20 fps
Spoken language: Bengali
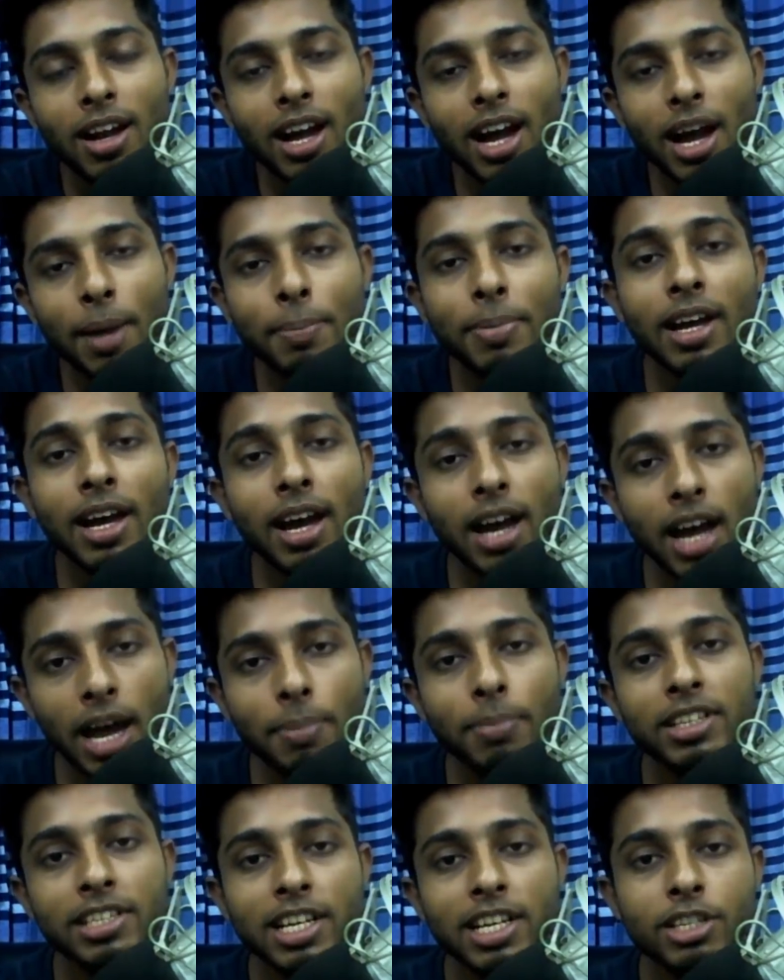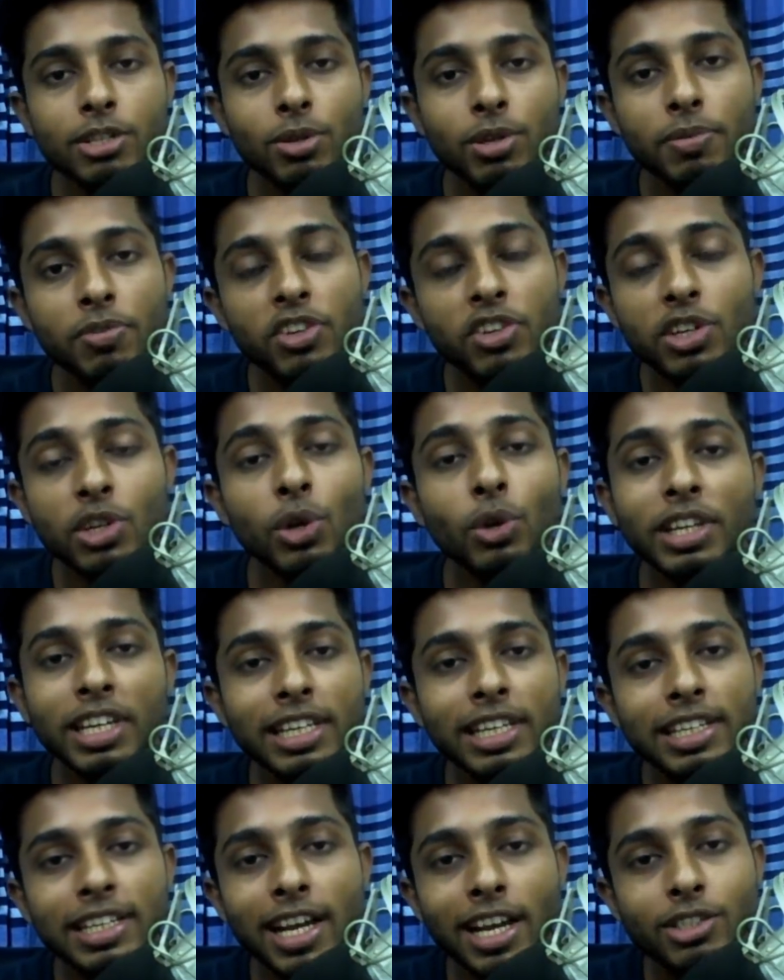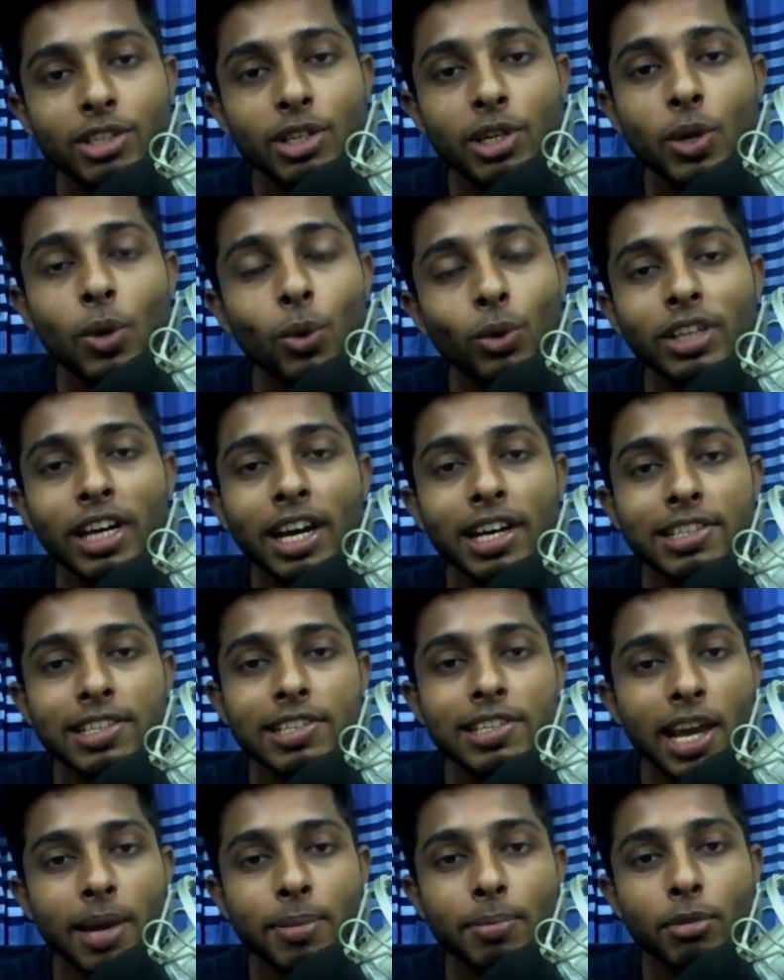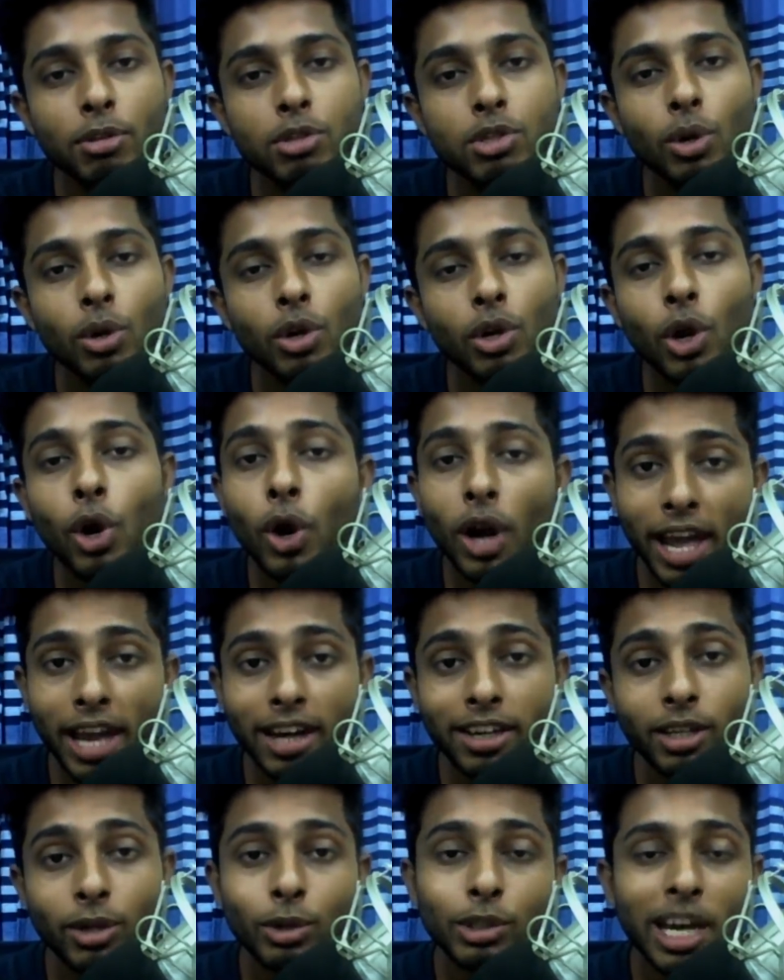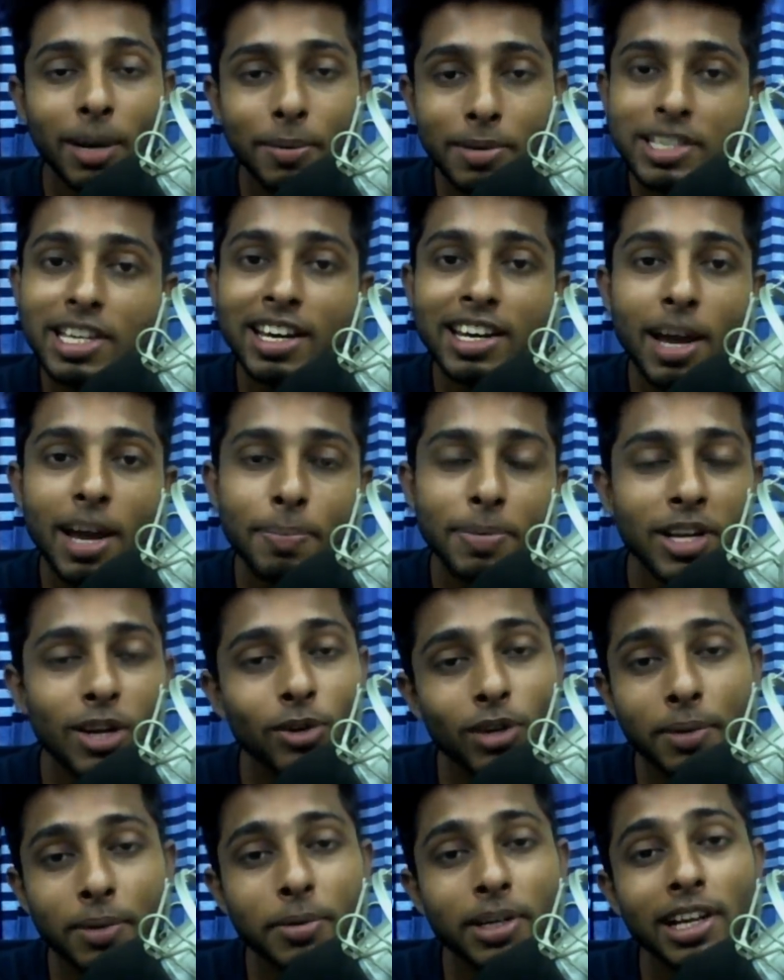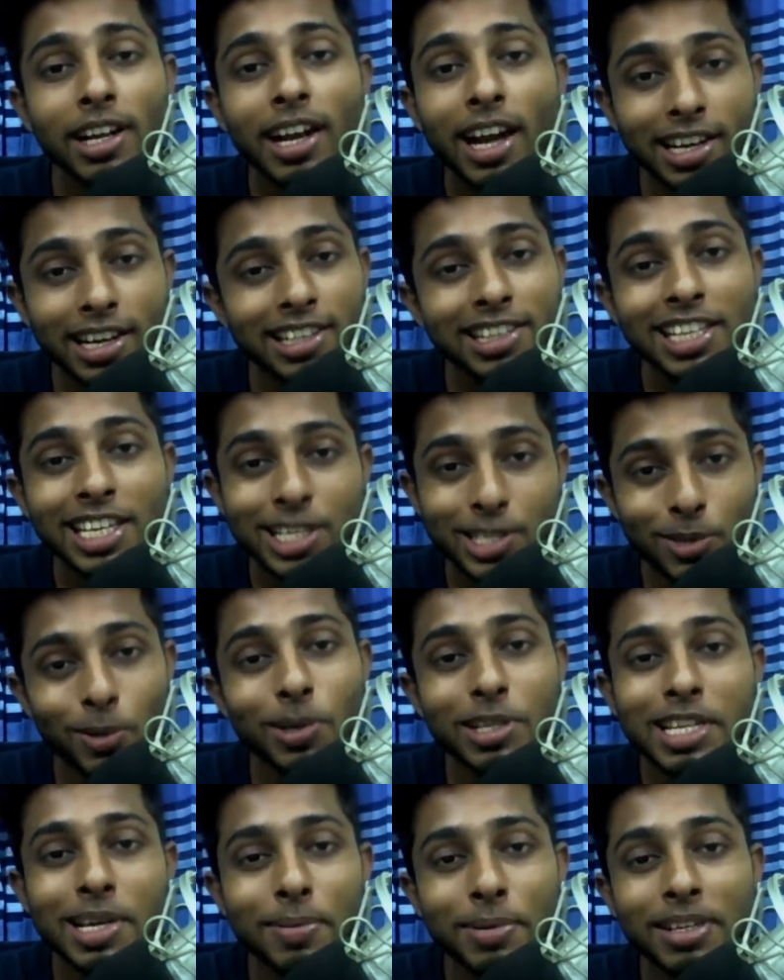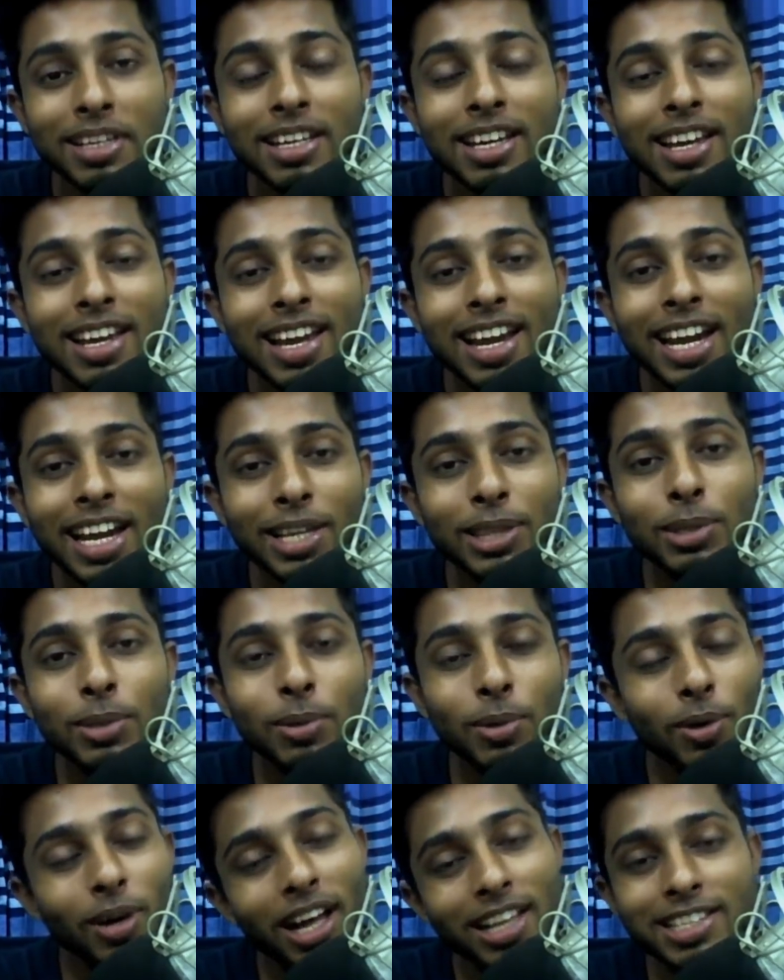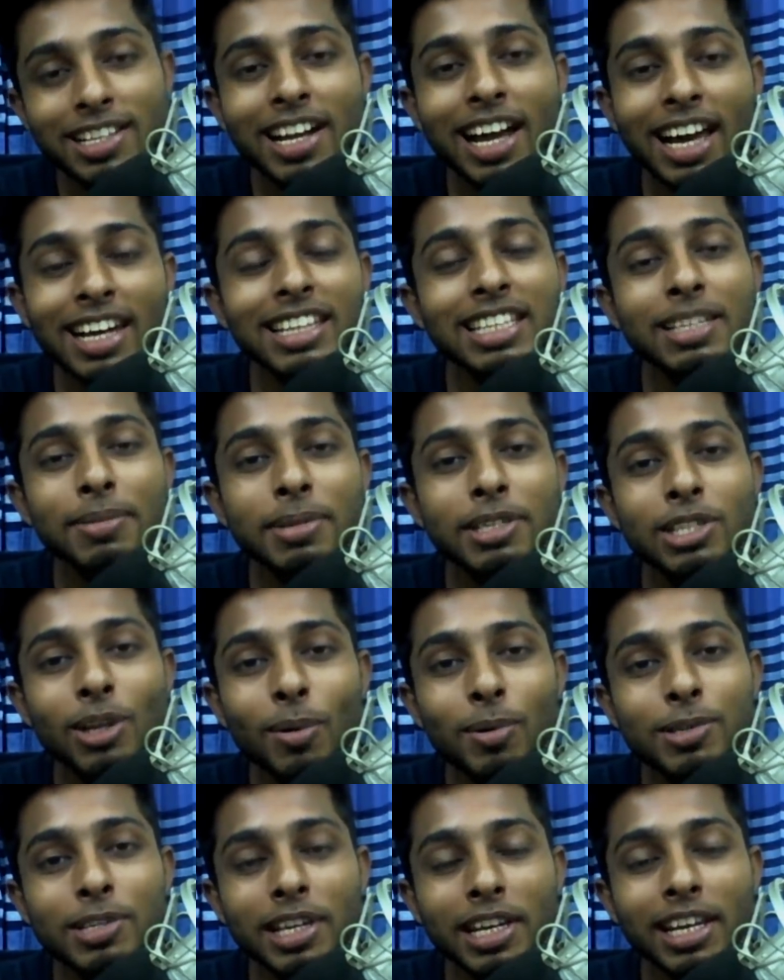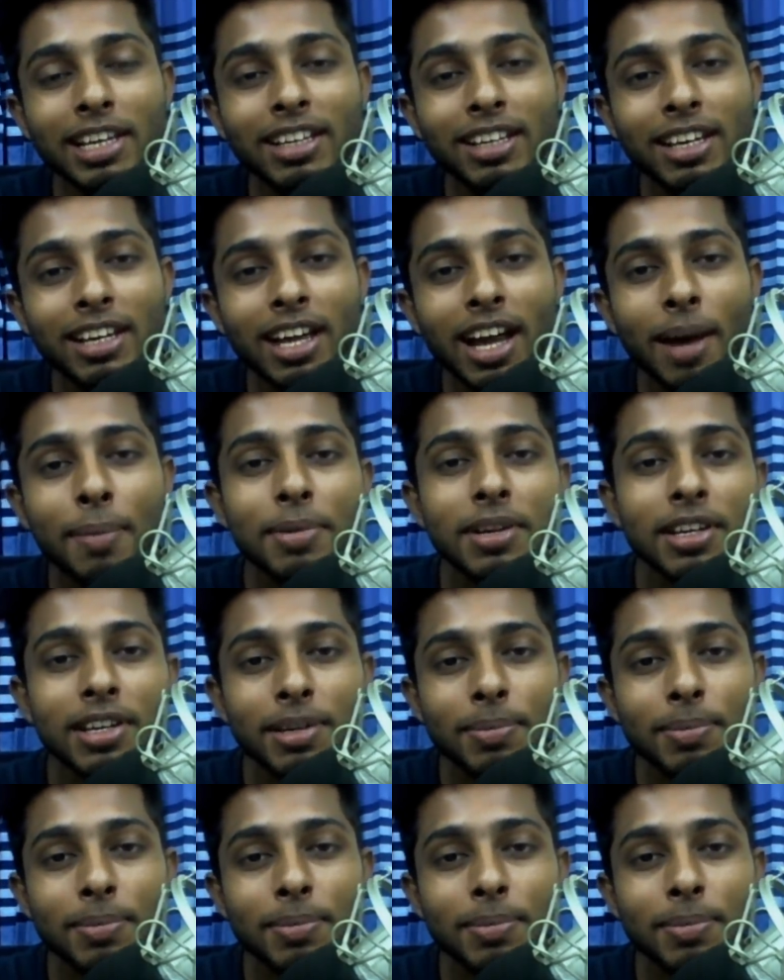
আমরা আমরা যে আসলে ভিডিও দেখি অ্যাকচুয়ালি কোথায় যে টাইম নষ্ট করি ও হ্যাঁ একটা কথা আমি জানি আপনি এখন আমাকে গালি দিয়ে চলে যাবেন কিন্তু আচ্ছা গালি দিবেন সমস্যা নাই আমি